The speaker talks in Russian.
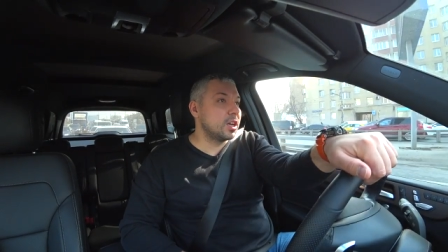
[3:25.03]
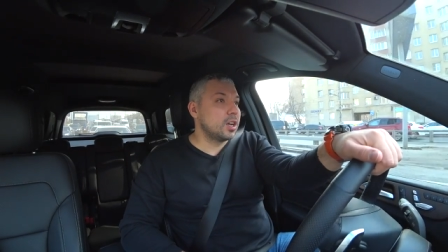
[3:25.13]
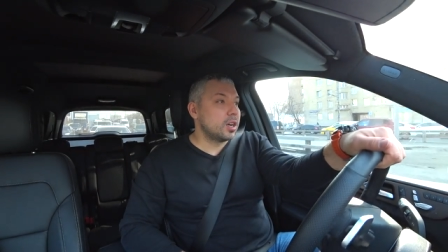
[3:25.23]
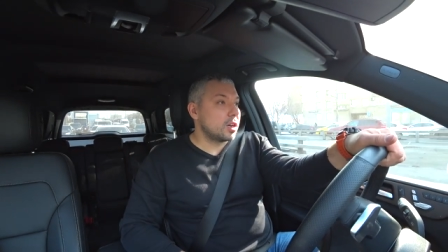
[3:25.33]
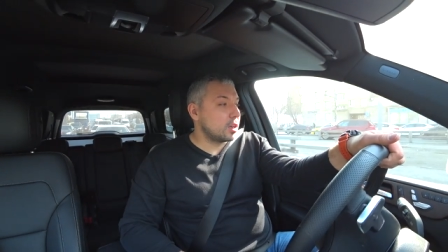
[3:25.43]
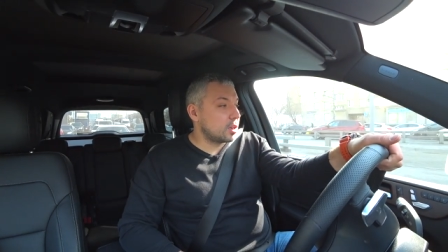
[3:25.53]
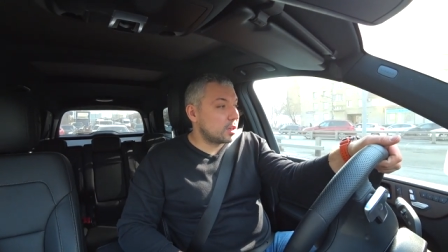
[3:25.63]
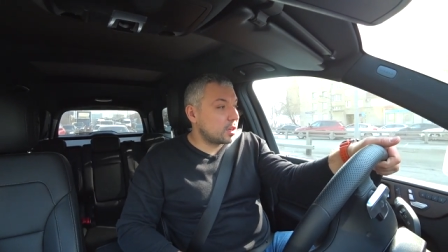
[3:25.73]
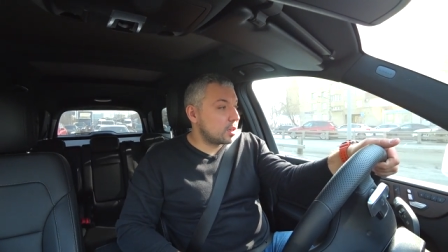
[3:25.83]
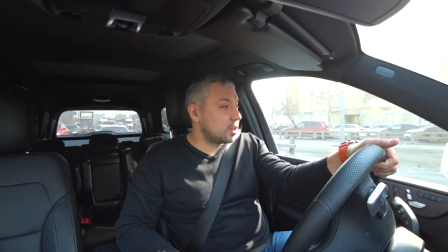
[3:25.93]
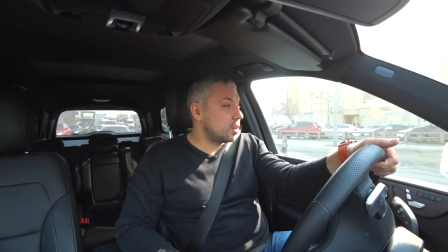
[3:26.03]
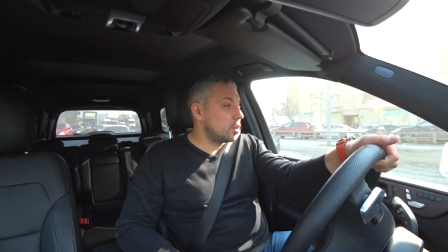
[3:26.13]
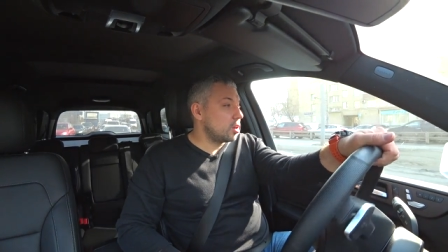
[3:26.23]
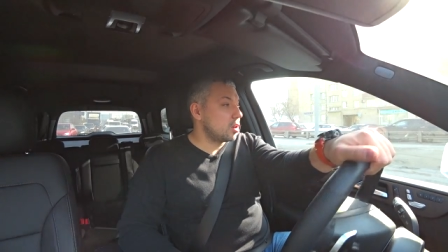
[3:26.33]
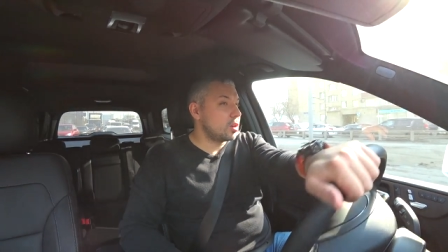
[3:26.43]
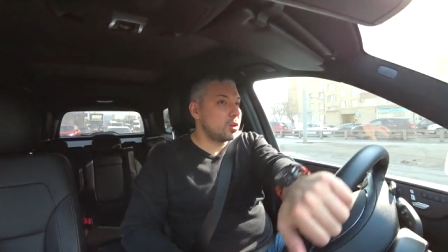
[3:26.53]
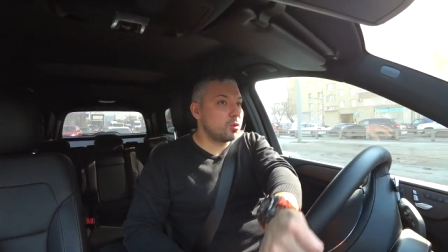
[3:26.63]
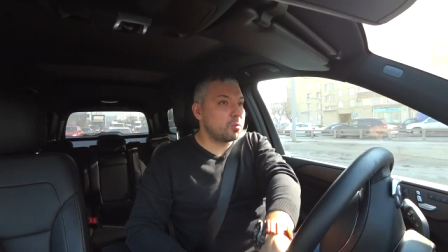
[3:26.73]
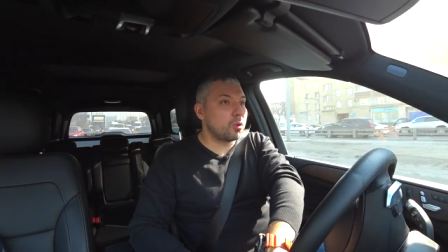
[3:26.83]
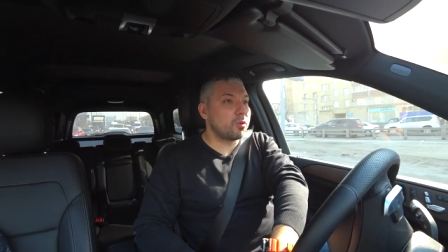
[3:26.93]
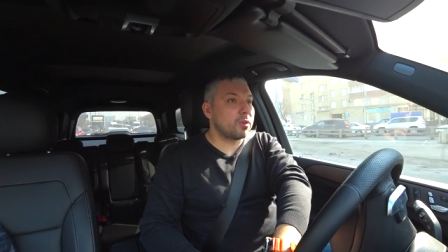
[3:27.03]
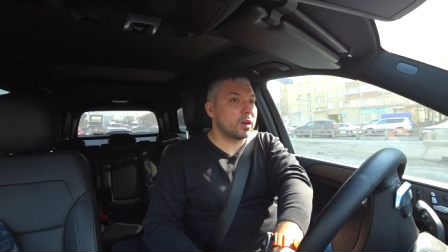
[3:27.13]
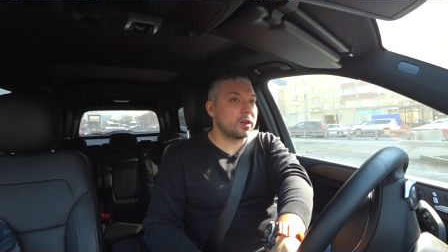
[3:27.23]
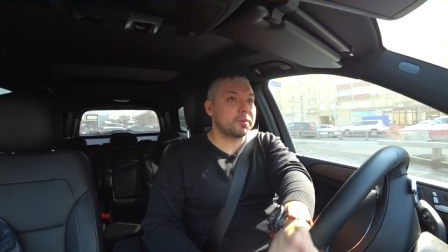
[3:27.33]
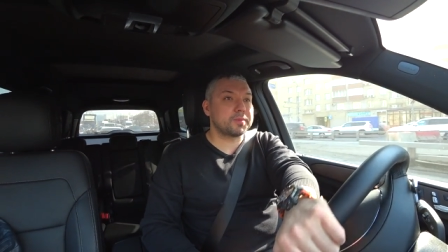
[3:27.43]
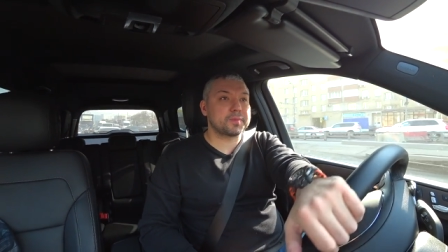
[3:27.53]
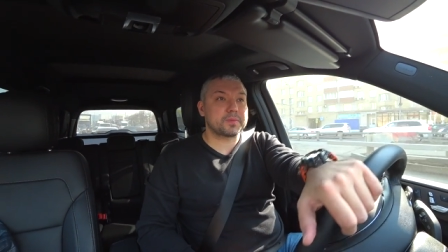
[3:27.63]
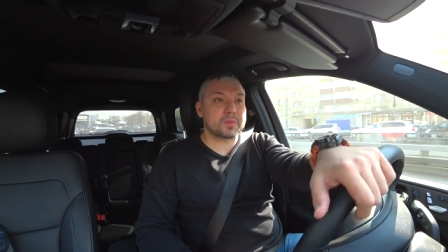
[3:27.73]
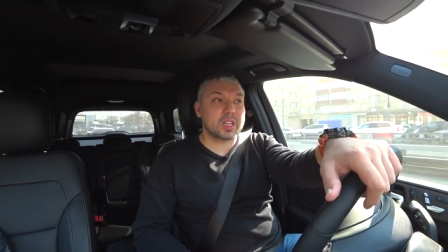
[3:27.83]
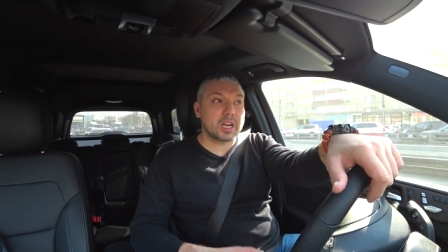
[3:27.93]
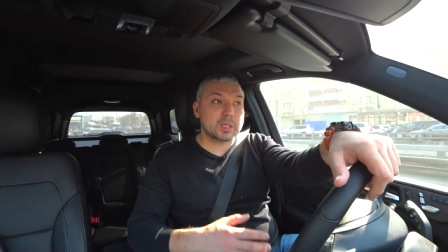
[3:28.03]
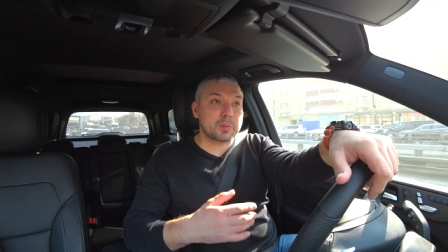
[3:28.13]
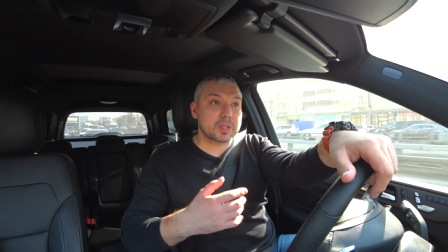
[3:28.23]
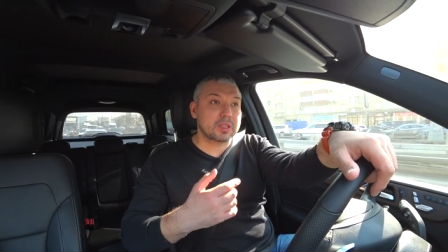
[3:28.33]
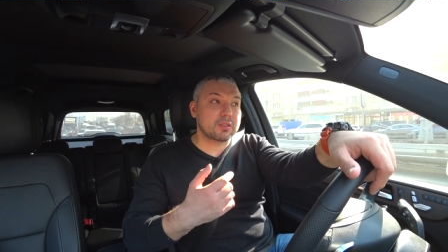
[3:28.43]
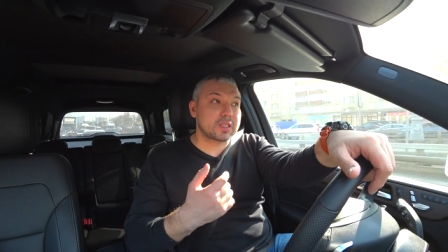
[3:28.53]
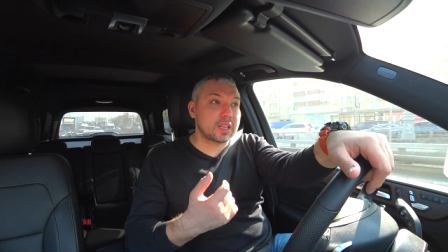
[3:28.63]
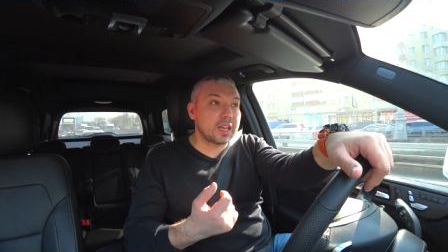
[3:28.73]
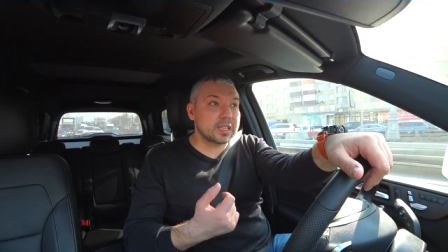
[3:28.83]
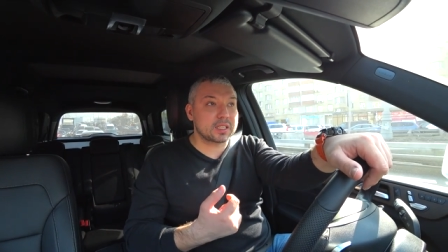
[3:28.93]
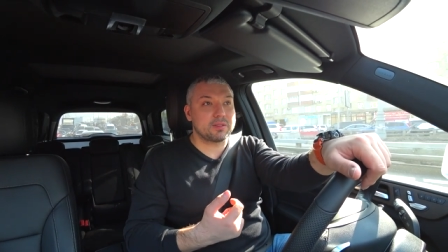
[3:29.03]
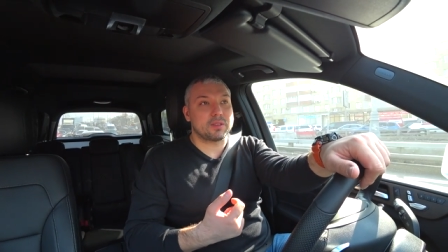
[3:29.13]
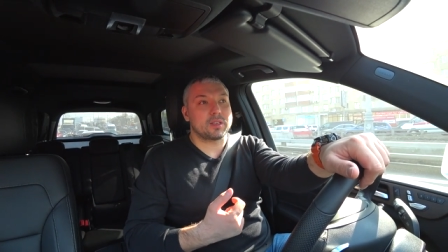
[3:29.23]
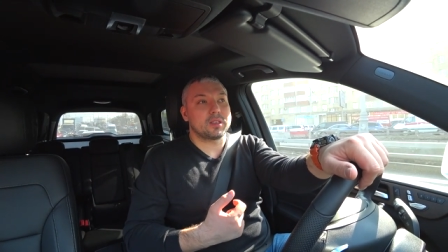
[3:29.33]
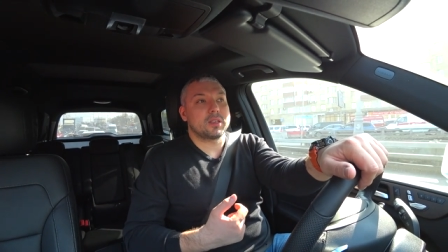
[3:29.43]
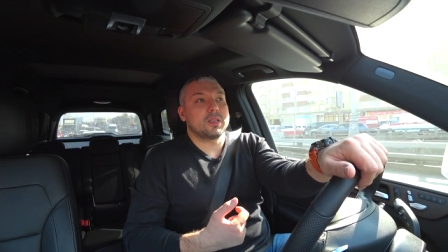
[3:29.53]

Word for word: э, э любого транспортного средства